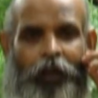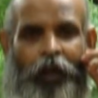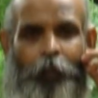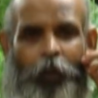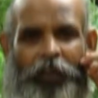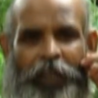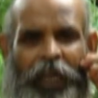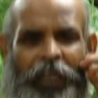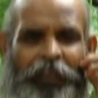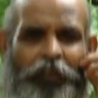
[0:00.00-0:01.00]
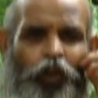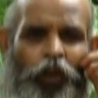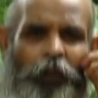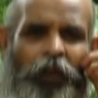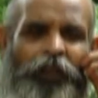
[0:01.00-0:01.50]
அப்போ தேகத்தை
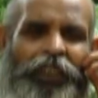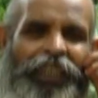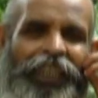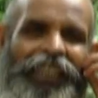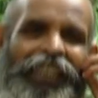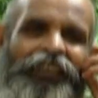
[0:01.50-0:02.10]
சுத்தமாக வச்சுக்கிறதுக்கு